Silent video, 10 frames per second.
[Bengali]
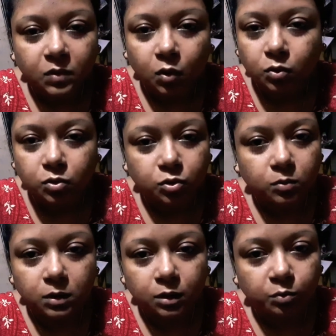তখন তো
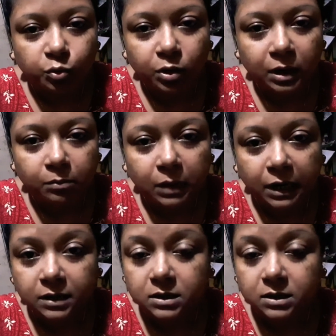তোমাদের বললাম বাইরে